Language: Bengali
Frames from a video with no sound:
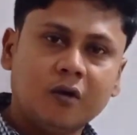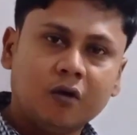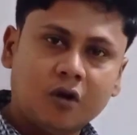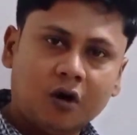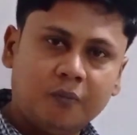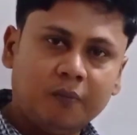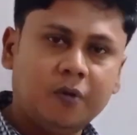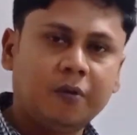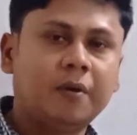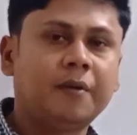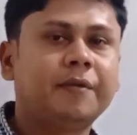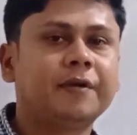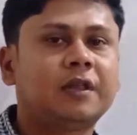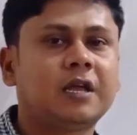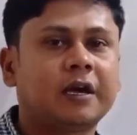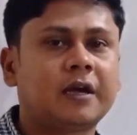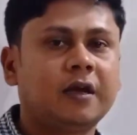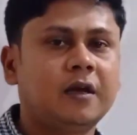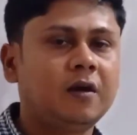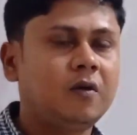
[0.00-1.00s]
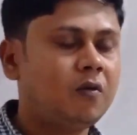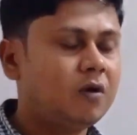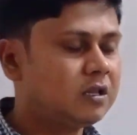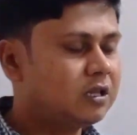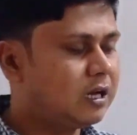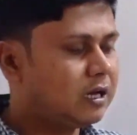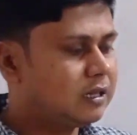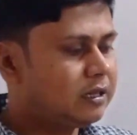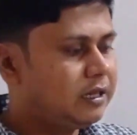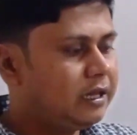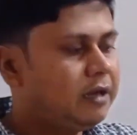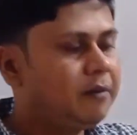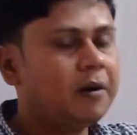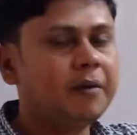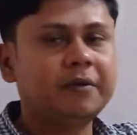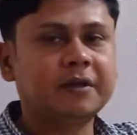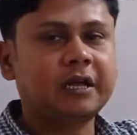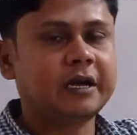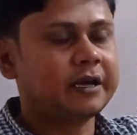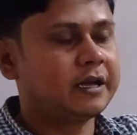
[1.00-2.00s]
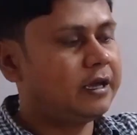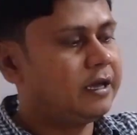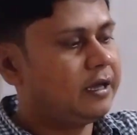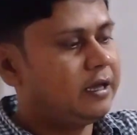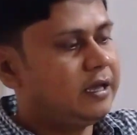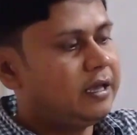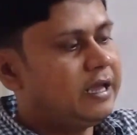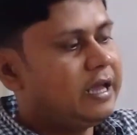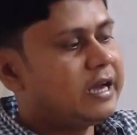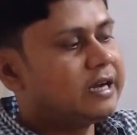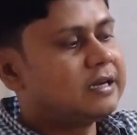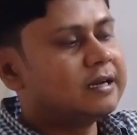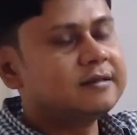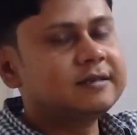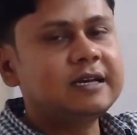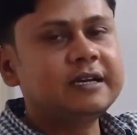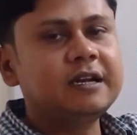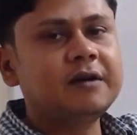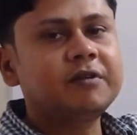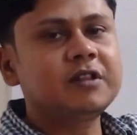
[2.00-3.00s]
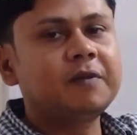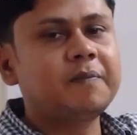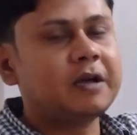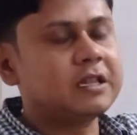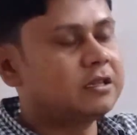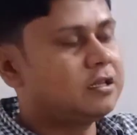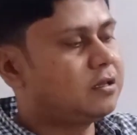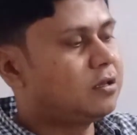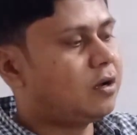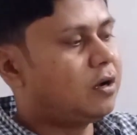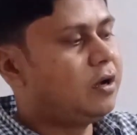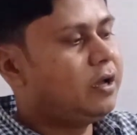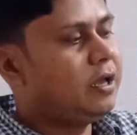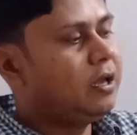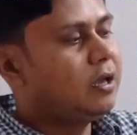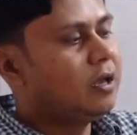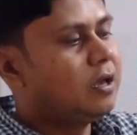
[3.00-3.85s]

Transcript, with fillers: লম্বভাবে থাকে অর্থাৎ এভাবে থাকে একটা সাইড আমাদের বাদ দিতে হয়